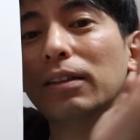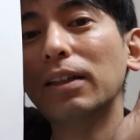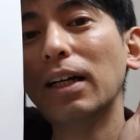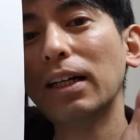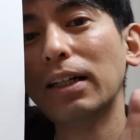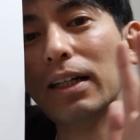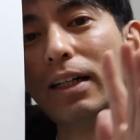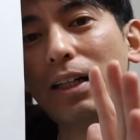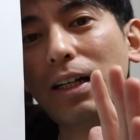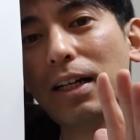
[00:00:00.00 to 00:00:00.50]

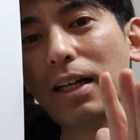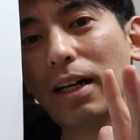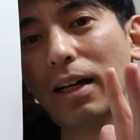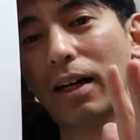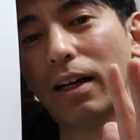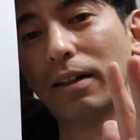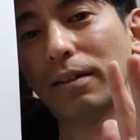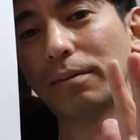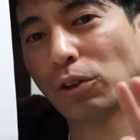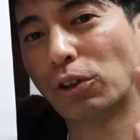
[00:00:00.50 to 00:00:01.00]
だか
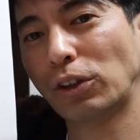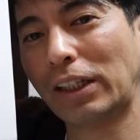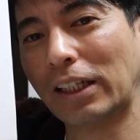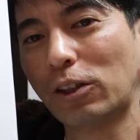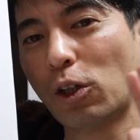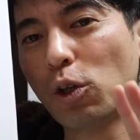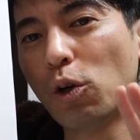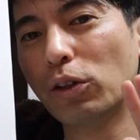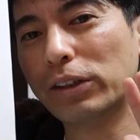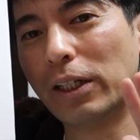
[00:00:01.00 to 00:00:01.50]
ら、ふる
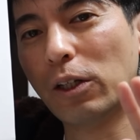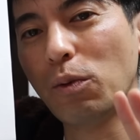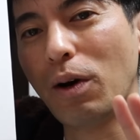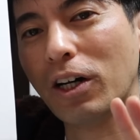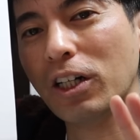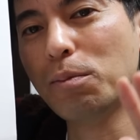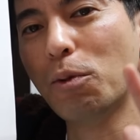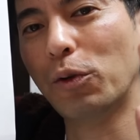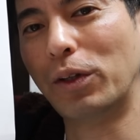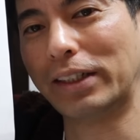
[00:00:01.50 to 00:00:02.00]
さと納税の
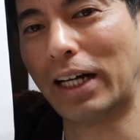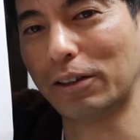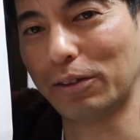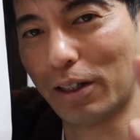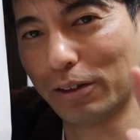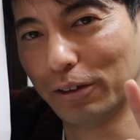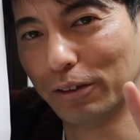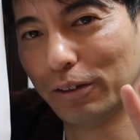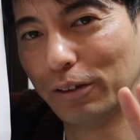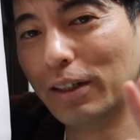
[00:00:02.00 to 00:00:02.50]
枠もでかく
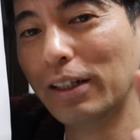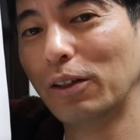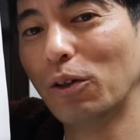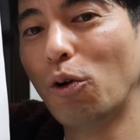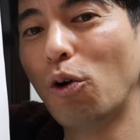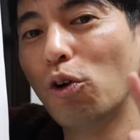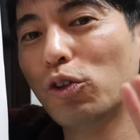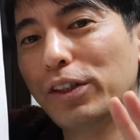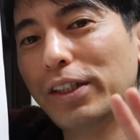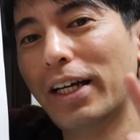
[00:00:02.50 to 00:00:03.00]
なる。ね、
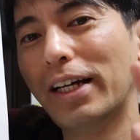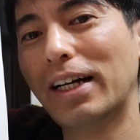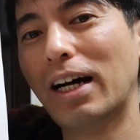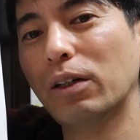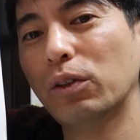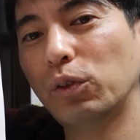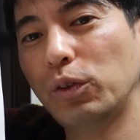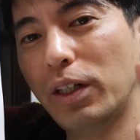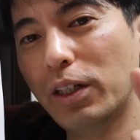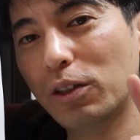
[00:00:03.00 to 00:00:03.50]
納税
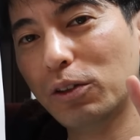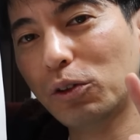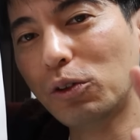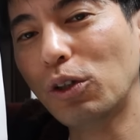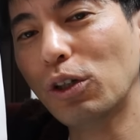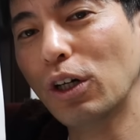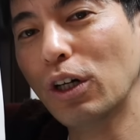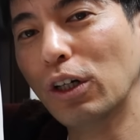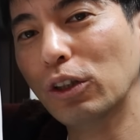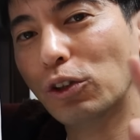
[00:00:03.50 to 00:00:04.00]
が増える
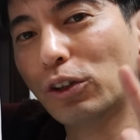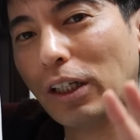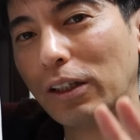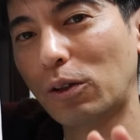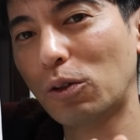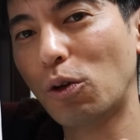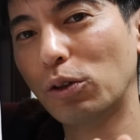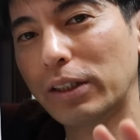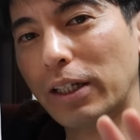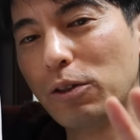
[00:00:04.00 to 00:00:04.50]
と、ふるさ
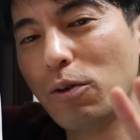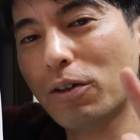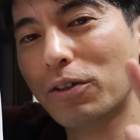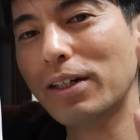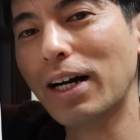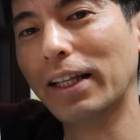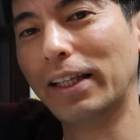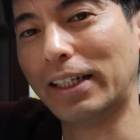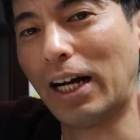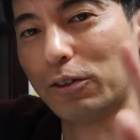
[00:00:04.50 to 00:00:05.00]
と納税の
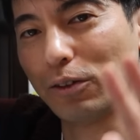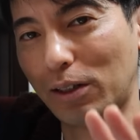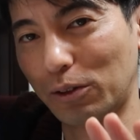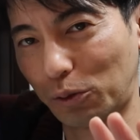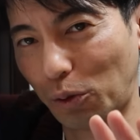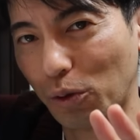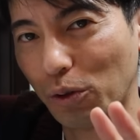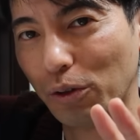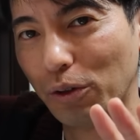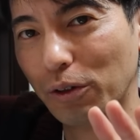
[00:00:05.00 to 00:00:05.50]
枠がでかくな
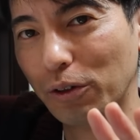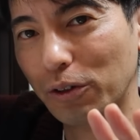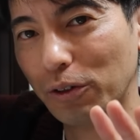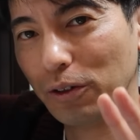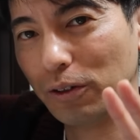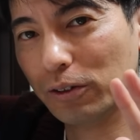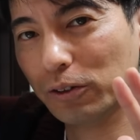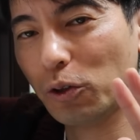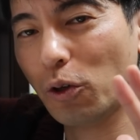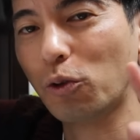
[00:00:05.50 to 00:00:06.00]
ると。
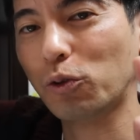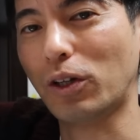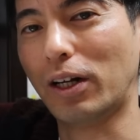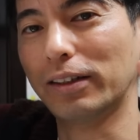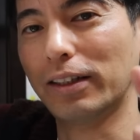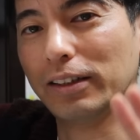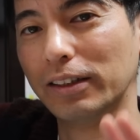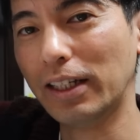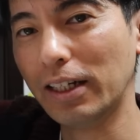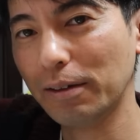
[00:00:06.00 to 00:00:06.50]
そういうこと
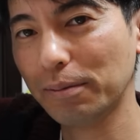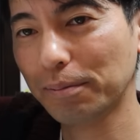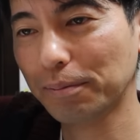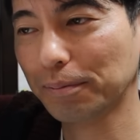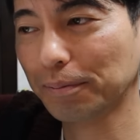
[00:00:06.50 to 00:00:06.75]
なんですね。